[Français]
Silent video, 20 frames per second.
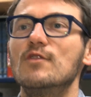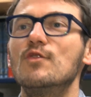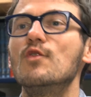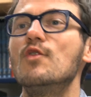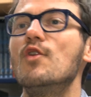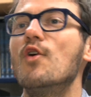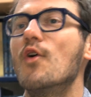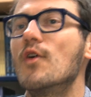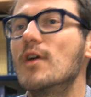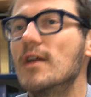de
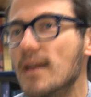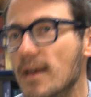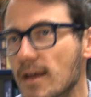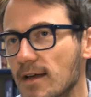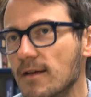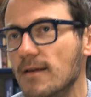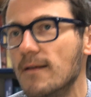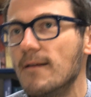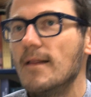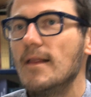
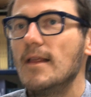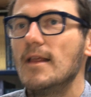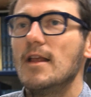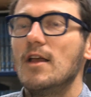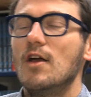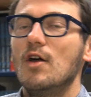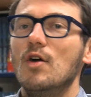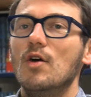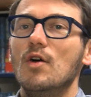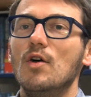l'anglais.
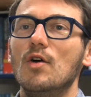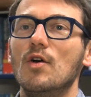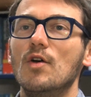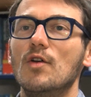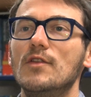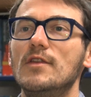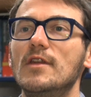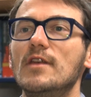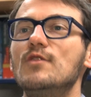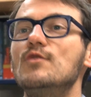
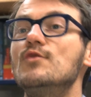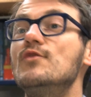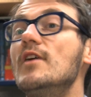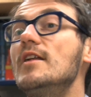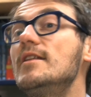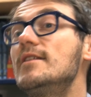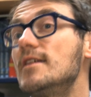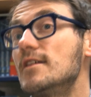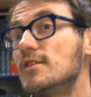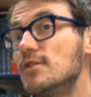Euh, des
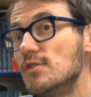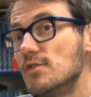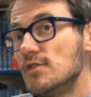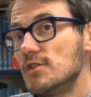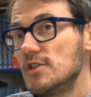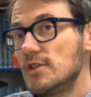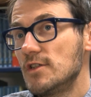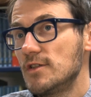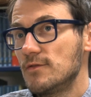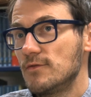nouvelles
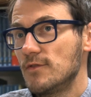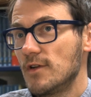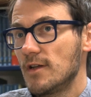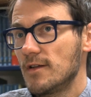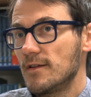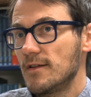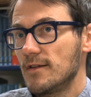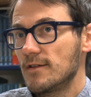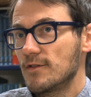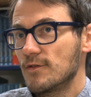technologies. Voilà,
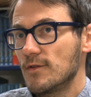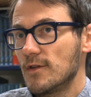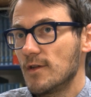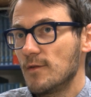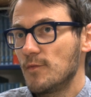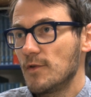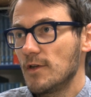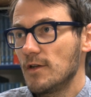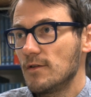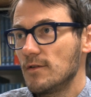c'est ce qu'on
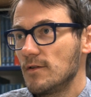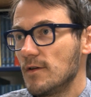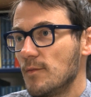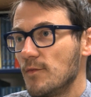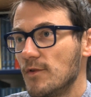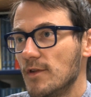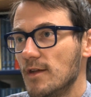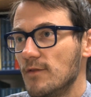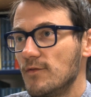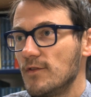appelle, euh, à
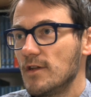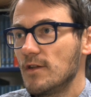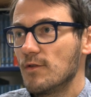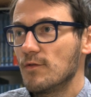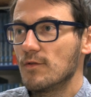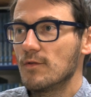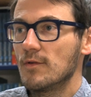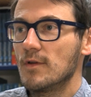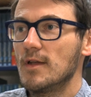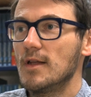mon avis,
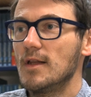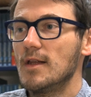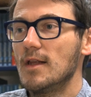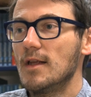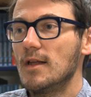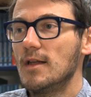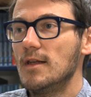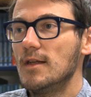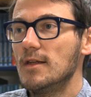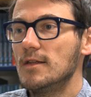
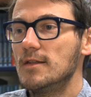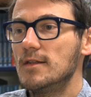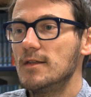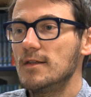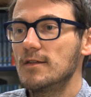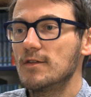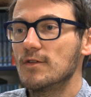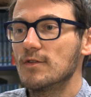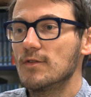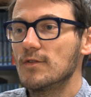les
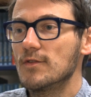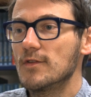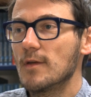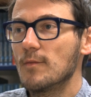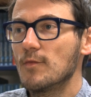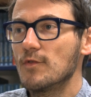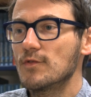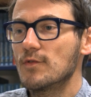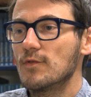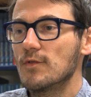geeks. Euh, ça
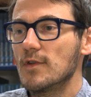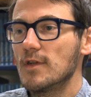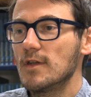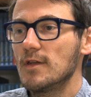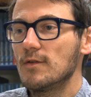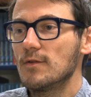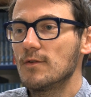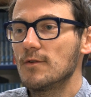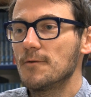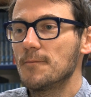montre qu'on
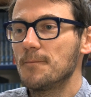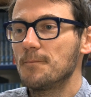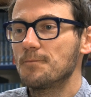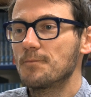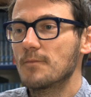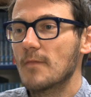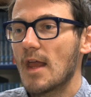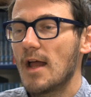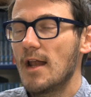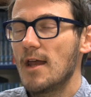est
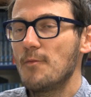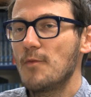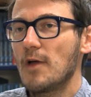à la